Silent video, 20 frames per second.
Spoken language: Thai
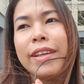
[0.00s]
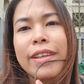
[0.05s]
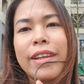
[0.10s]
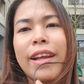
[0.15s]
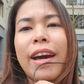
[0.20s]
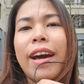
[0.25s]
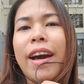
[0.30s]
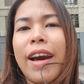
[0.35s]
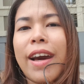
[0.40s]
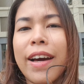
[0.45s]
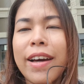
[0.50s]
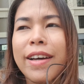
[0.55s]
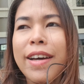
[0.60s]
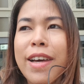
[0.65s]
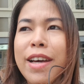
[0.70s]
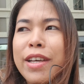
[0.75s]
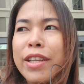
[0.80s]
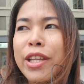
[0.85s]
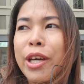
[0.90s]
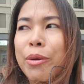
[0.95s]
นะคะ
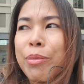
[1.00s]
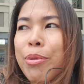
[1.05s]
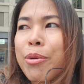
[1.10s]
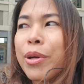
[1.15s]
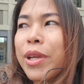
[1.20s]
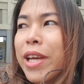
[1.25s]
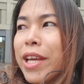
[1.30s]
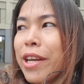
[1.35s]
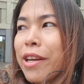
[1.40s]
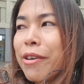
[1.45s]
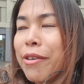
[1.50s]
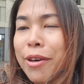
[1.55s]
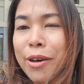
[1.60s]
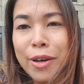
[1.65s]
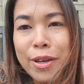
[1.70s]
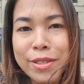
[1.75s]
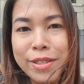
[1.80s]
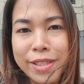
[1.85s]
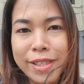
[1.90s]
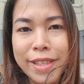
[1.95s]
เดี๋ยวพรุ่งนี้เราก็
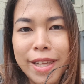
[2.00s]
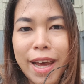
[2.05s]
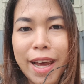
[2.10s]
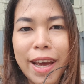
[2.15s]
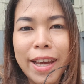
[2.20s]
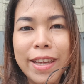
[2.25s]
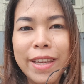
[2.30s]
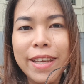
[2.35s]
จะได้